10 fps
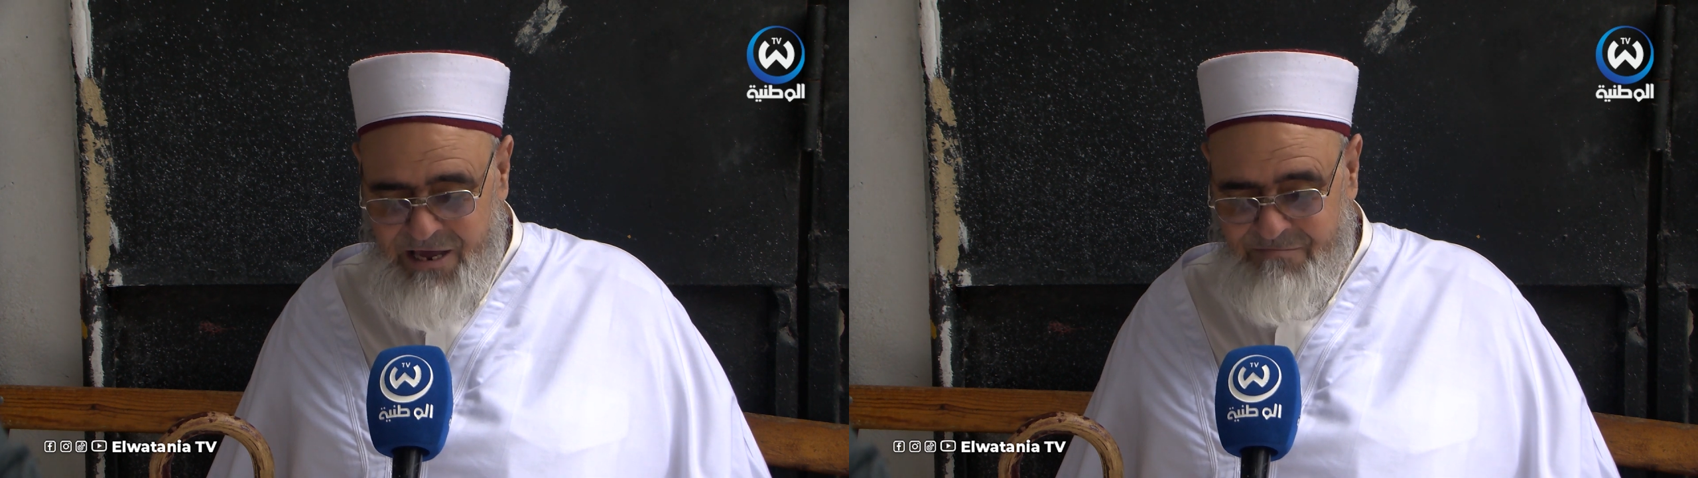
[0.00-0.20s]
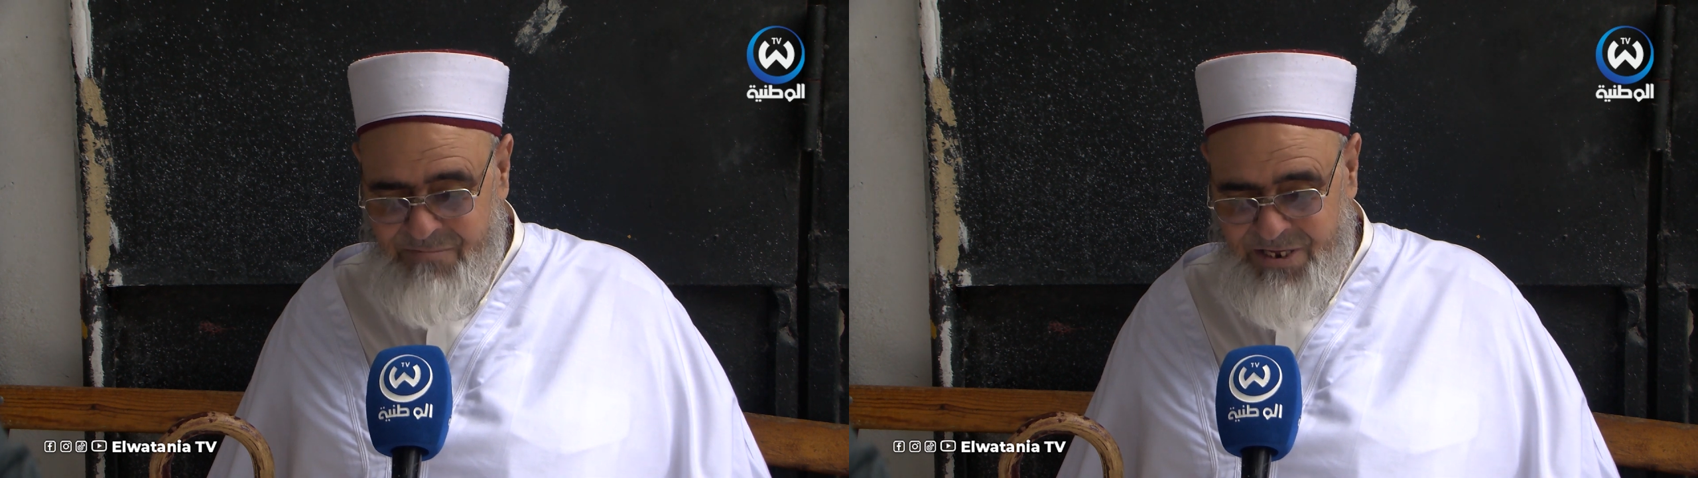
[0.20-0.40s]

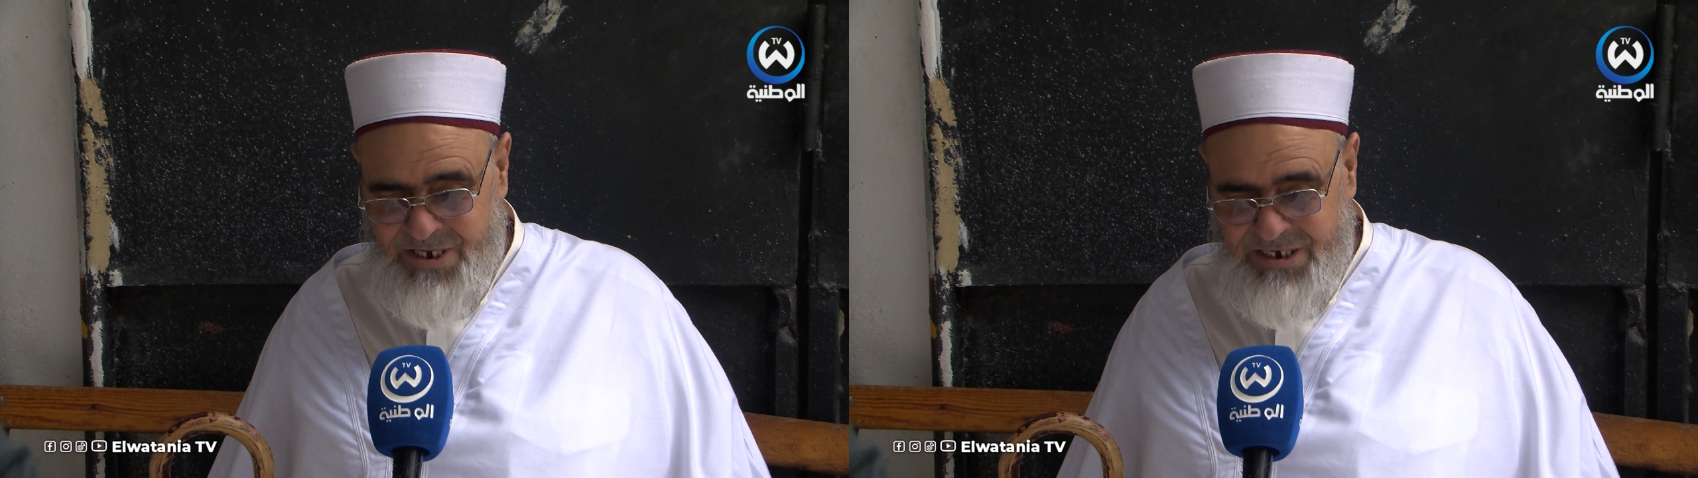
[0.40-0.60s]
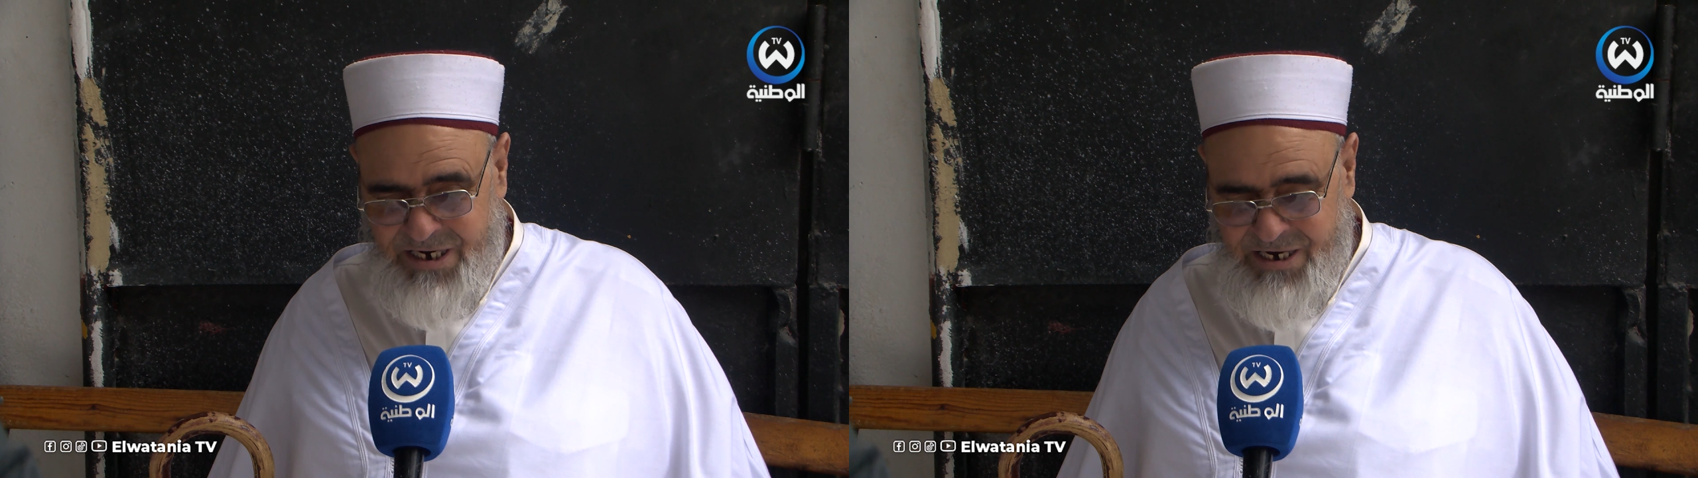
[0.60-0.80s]
أما إذا
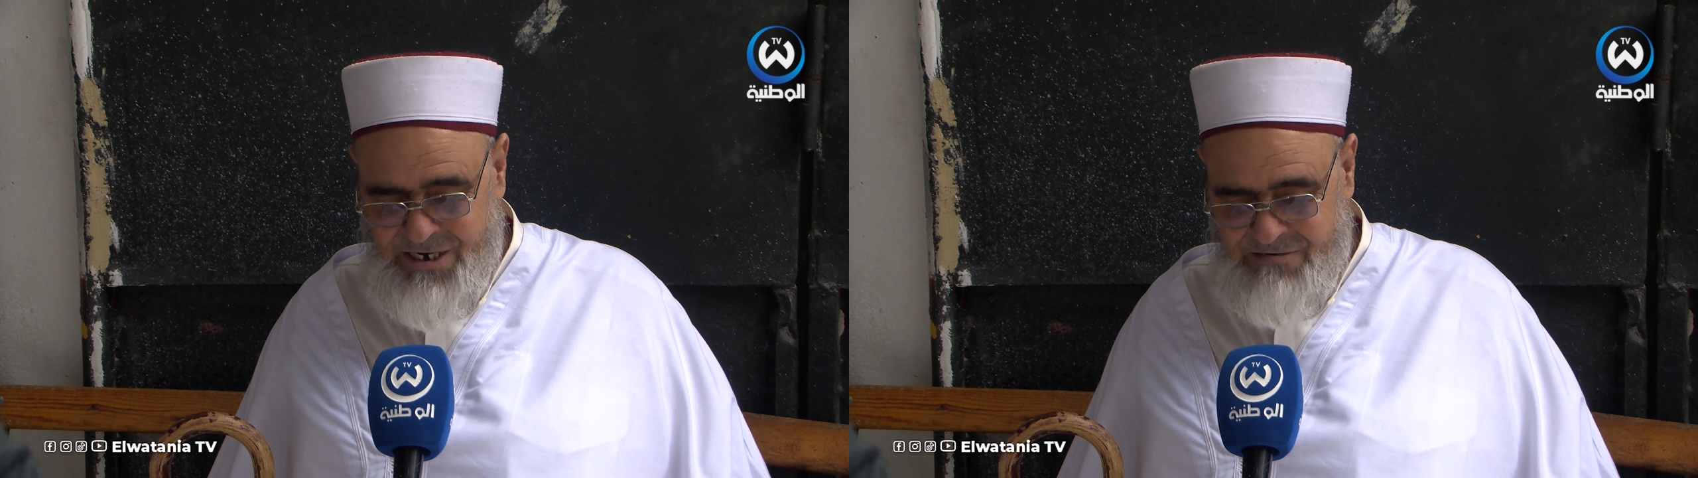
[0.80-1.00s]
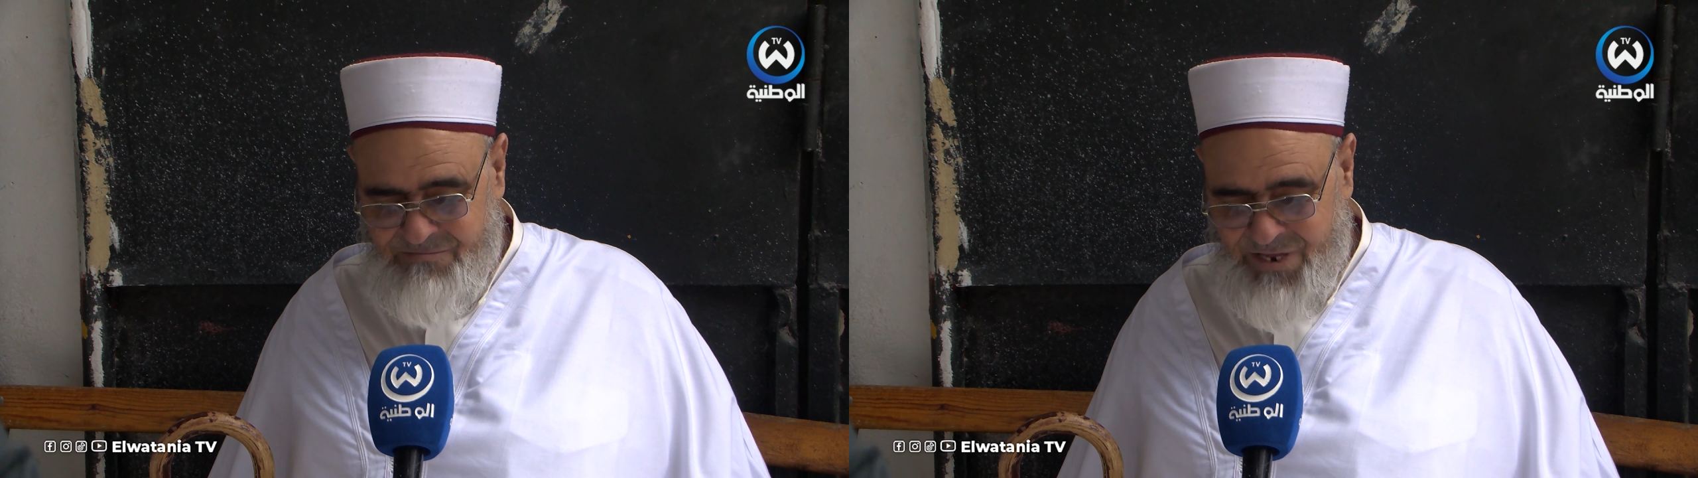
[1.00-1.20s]

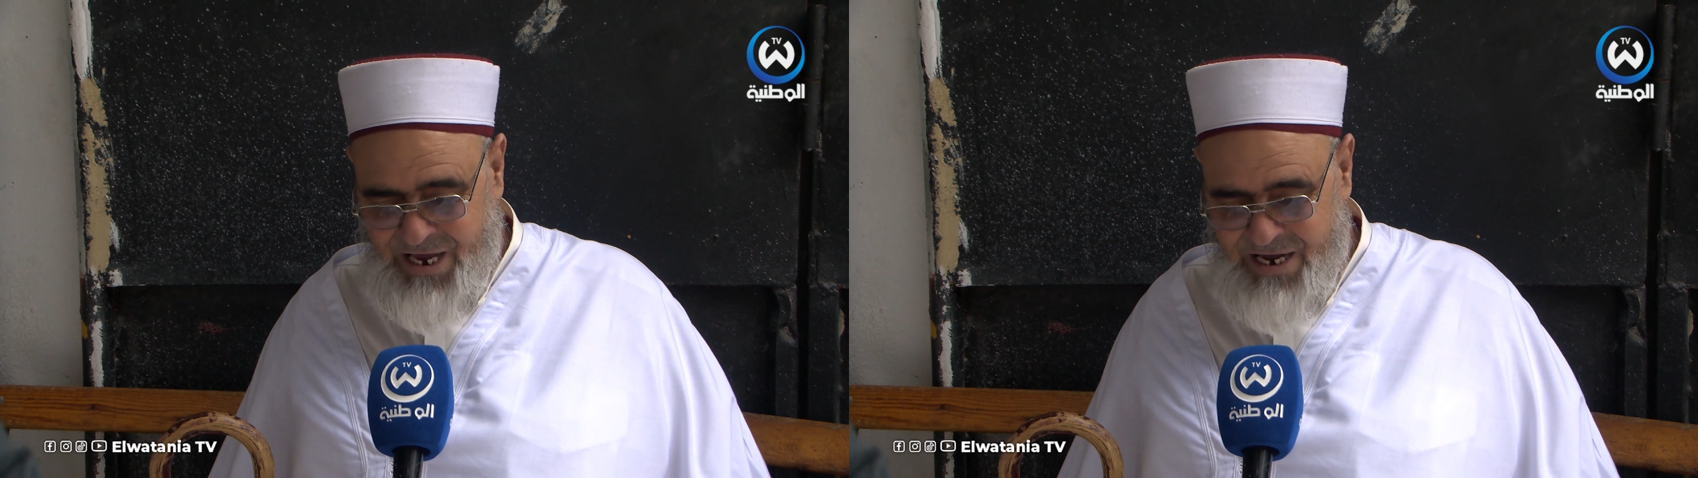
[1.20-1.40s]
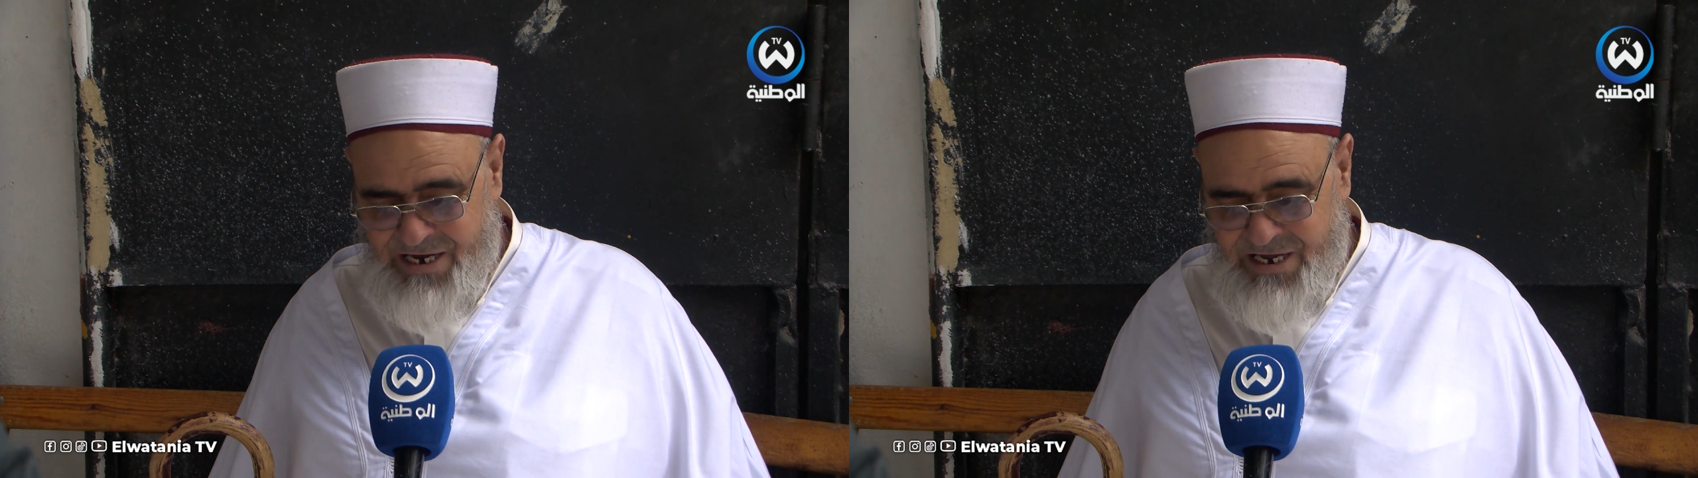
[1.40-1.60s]

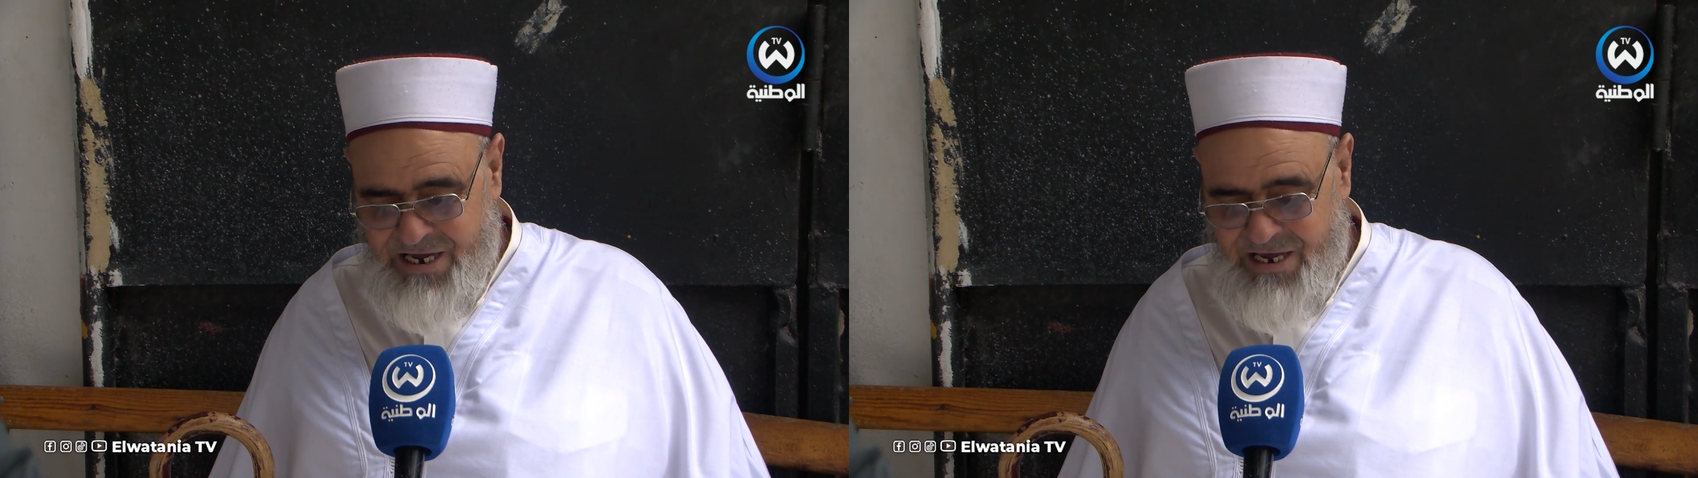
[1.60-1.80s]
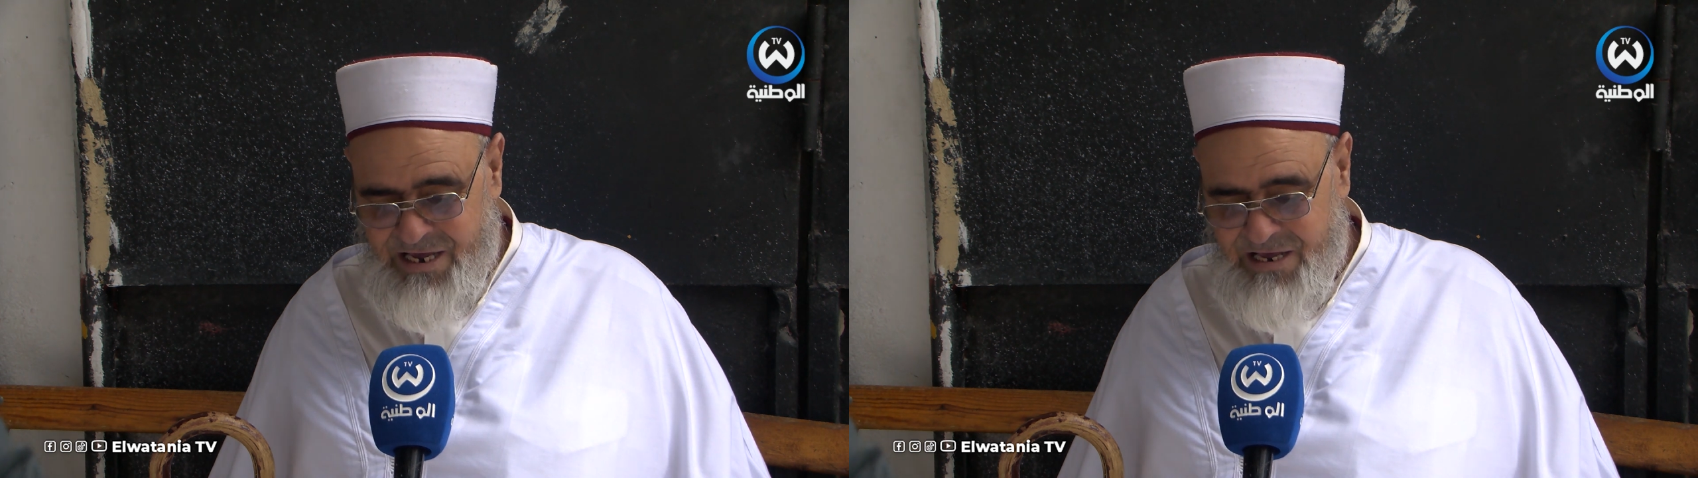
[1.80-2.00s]
تكلمنا
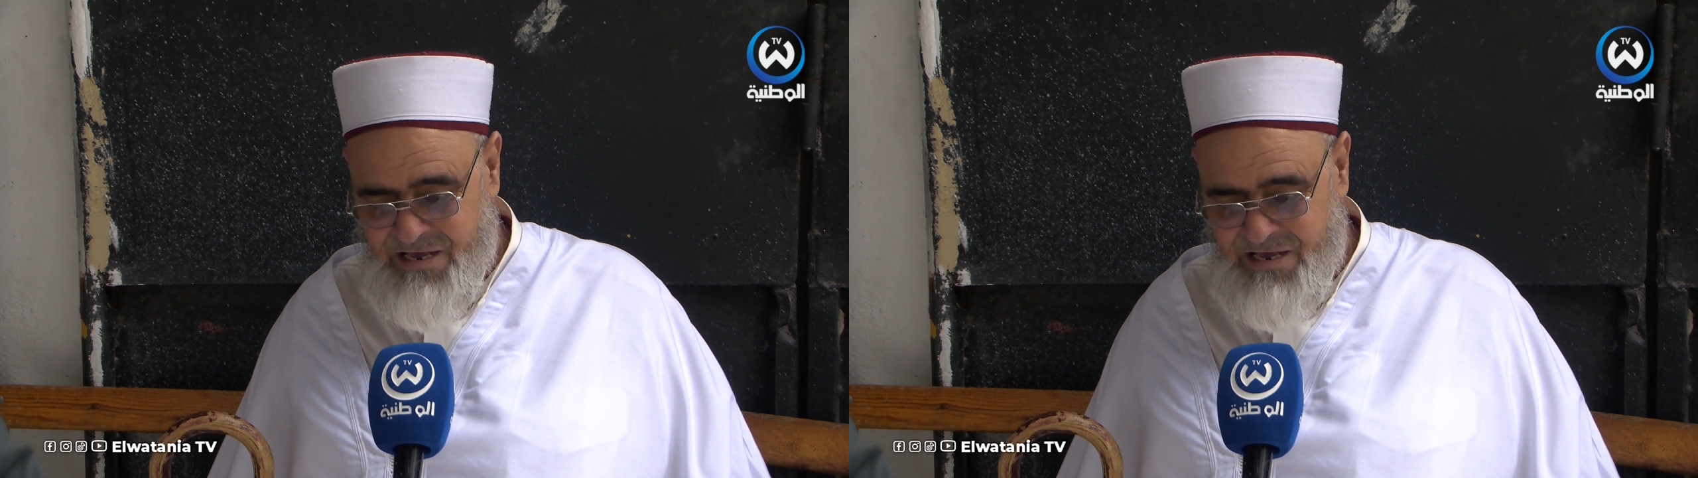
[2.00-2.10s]
على